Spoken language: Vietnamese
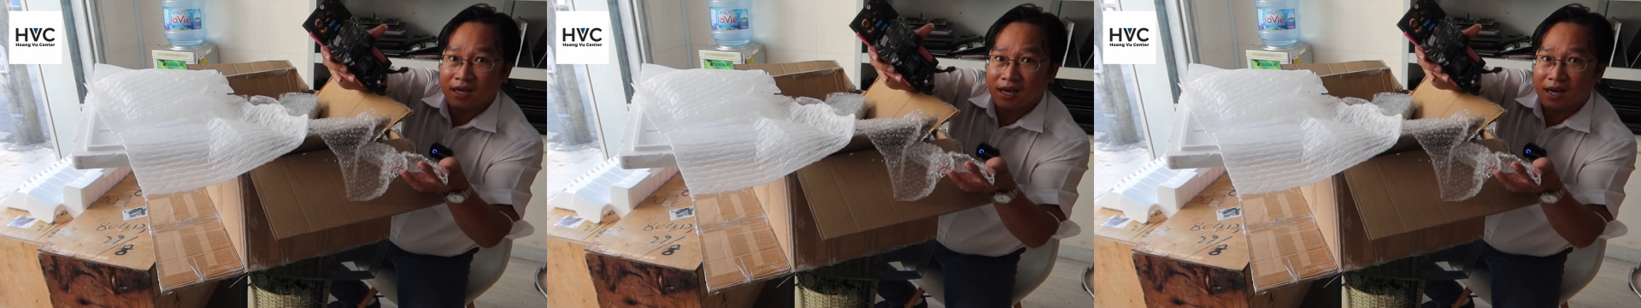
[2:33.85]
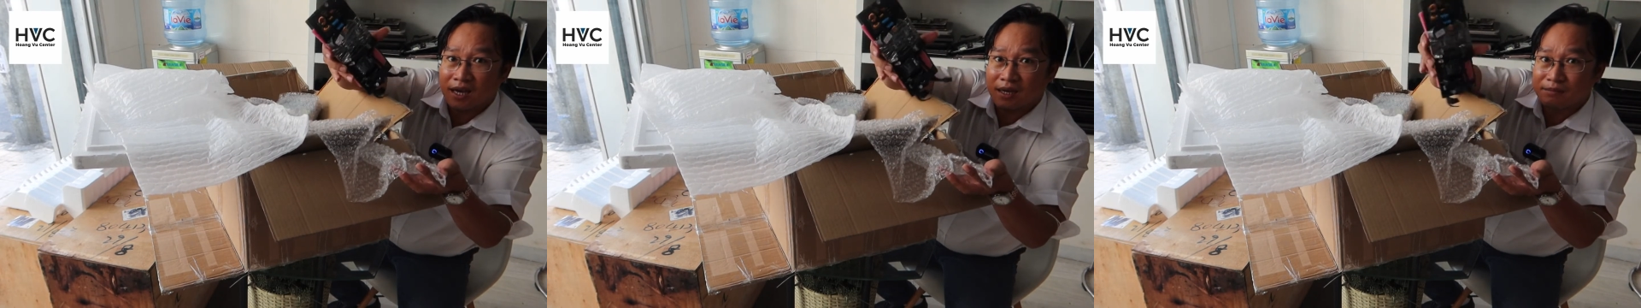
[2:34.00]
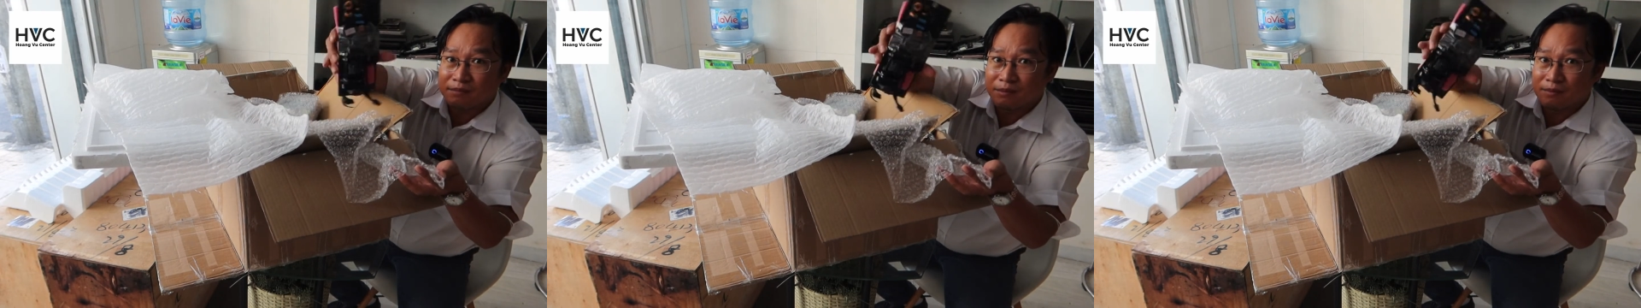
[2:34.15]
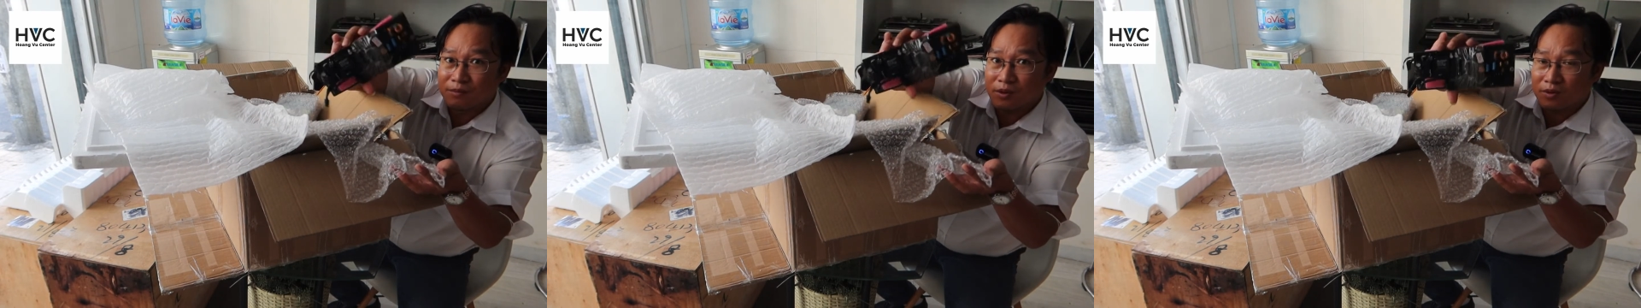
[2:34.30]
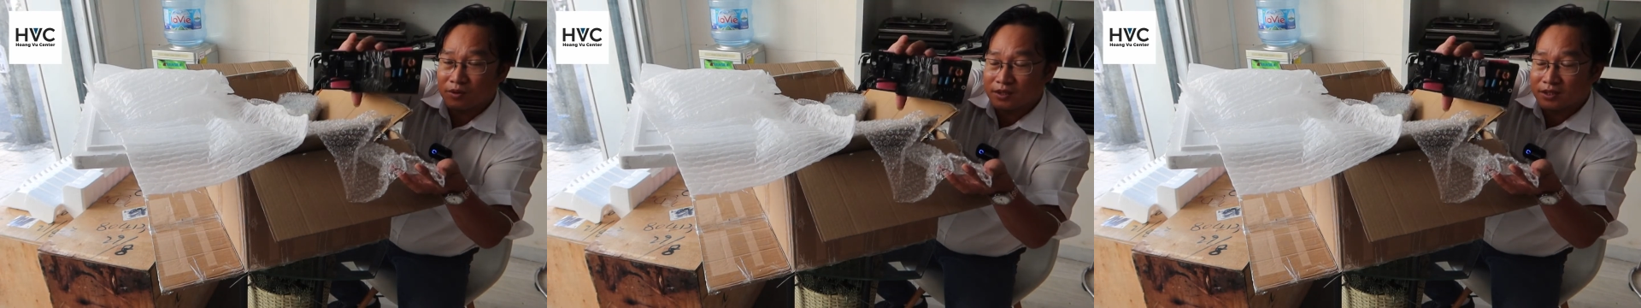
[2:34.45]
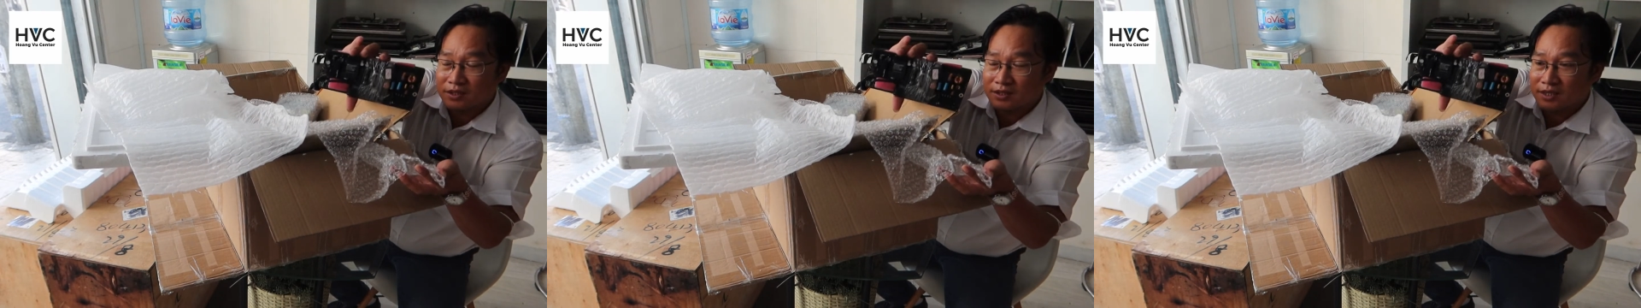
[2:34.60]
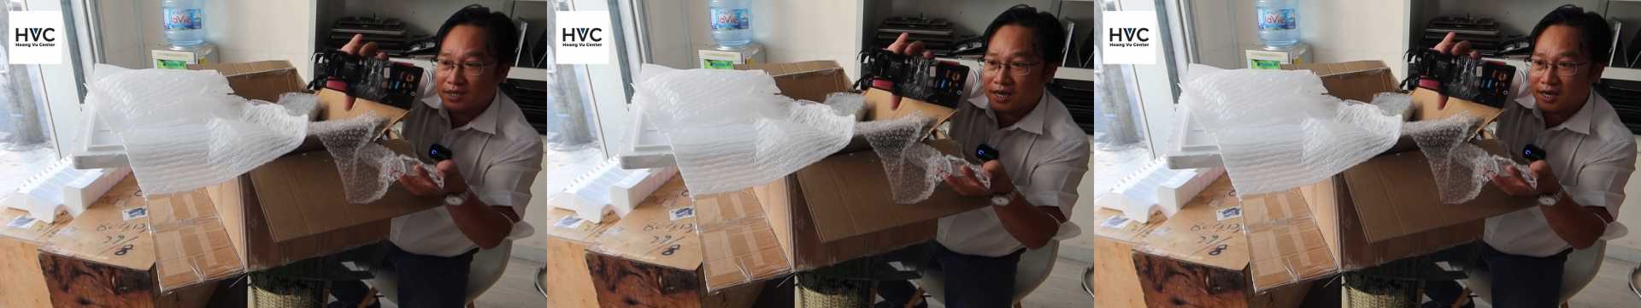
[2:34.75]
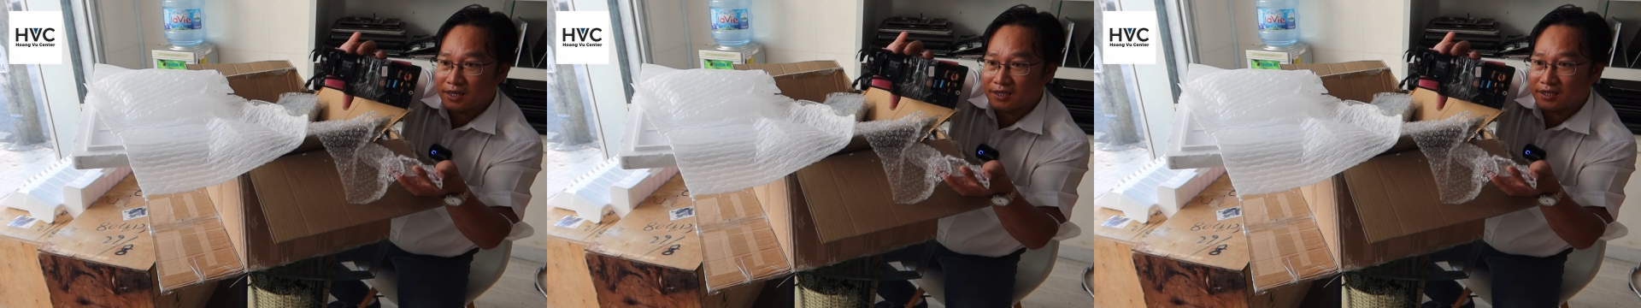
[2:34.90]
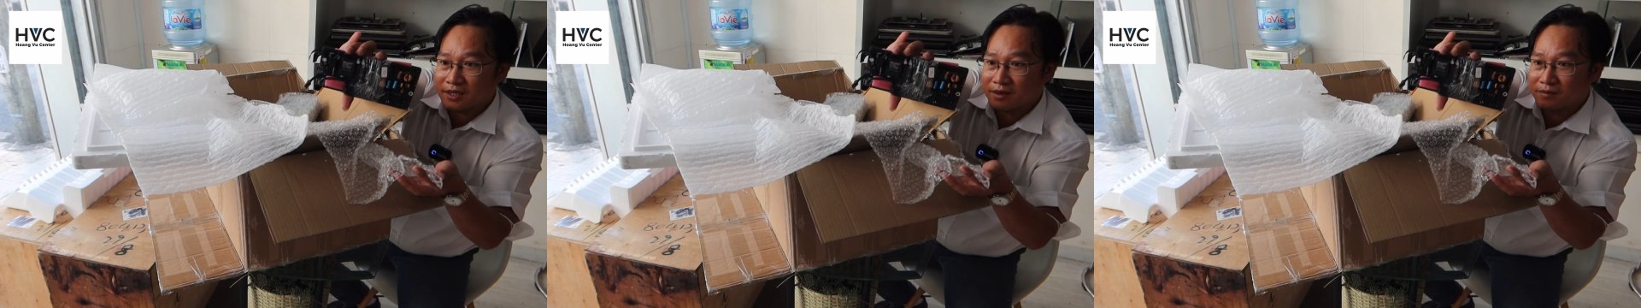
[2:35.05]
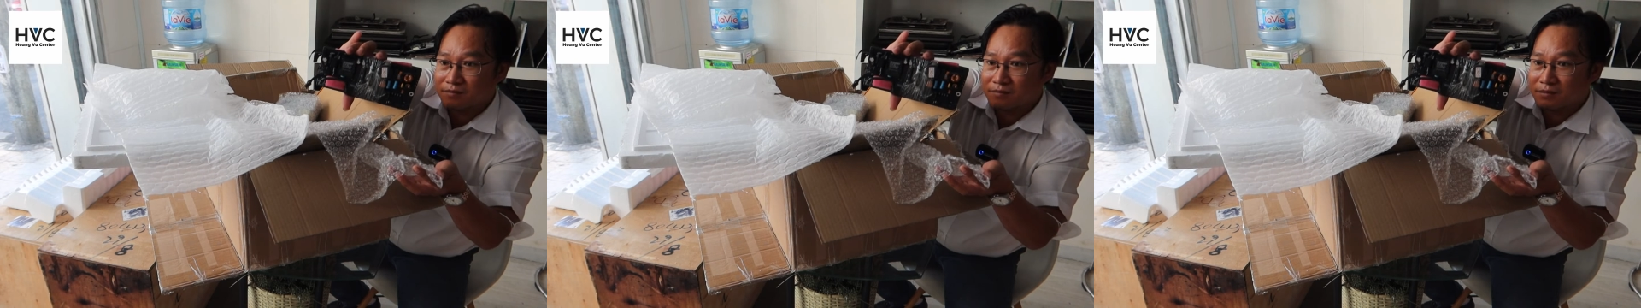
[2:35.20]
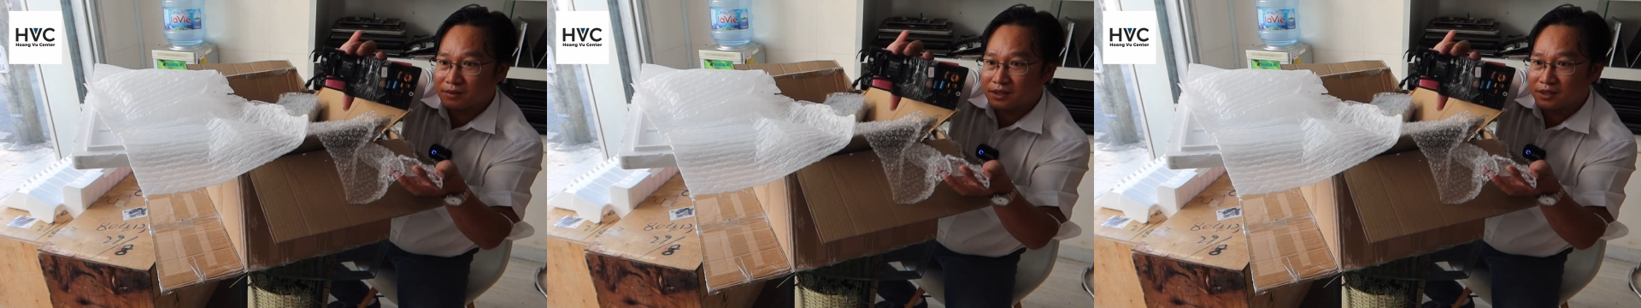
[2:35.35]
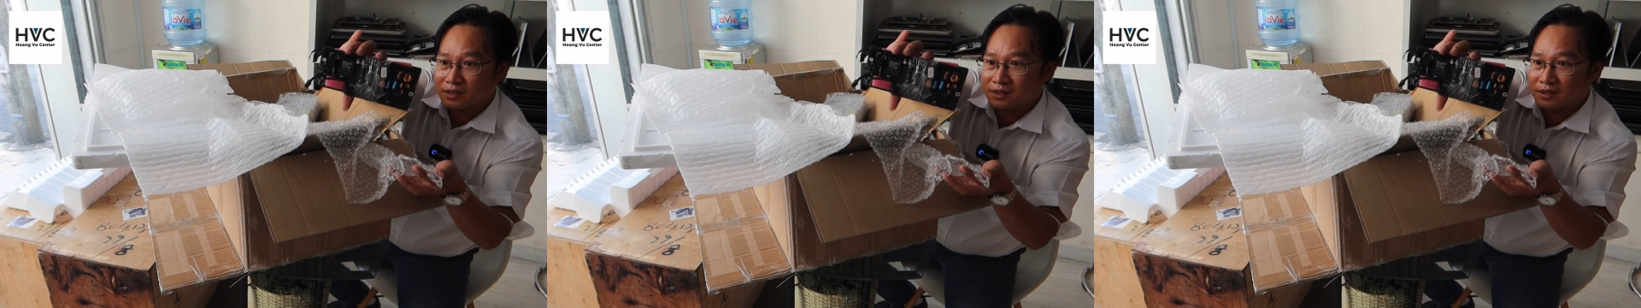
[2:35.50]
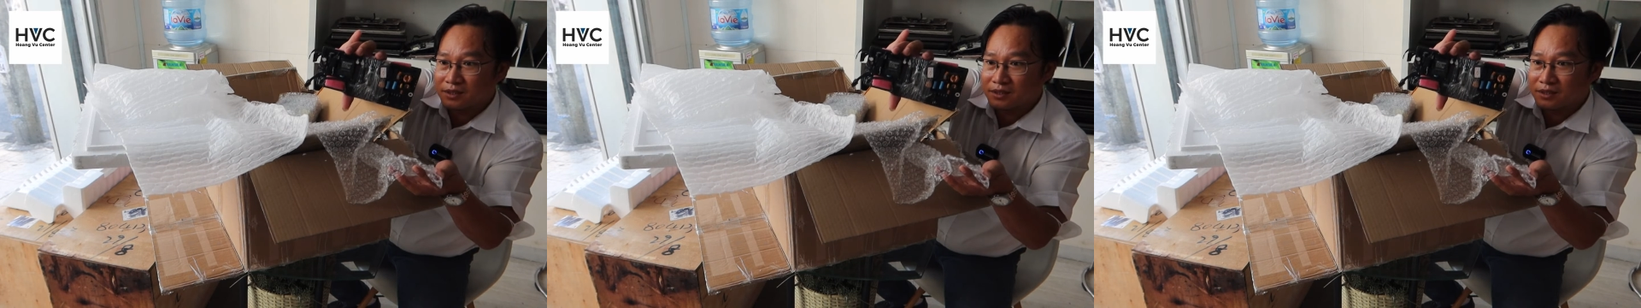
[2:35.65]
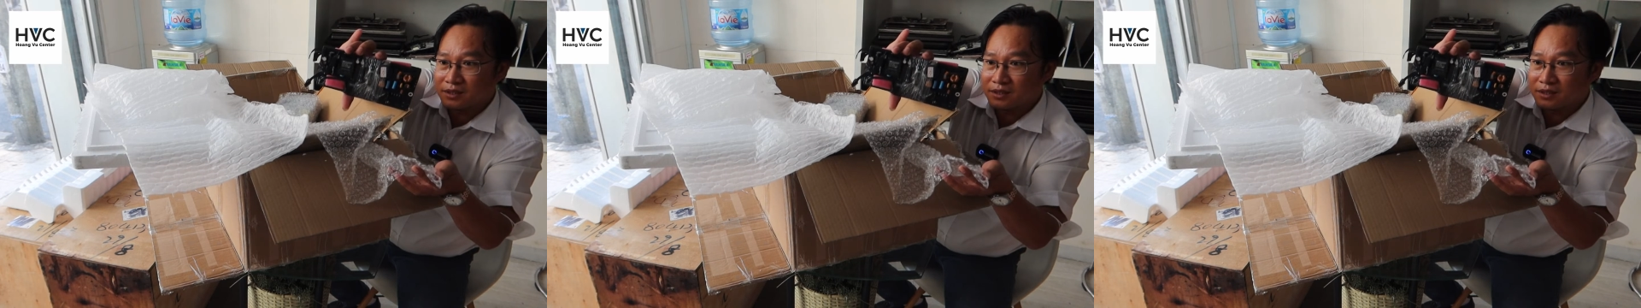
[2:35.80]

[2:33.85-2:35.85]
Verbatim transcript: hai mươi mốt inch hai không, mười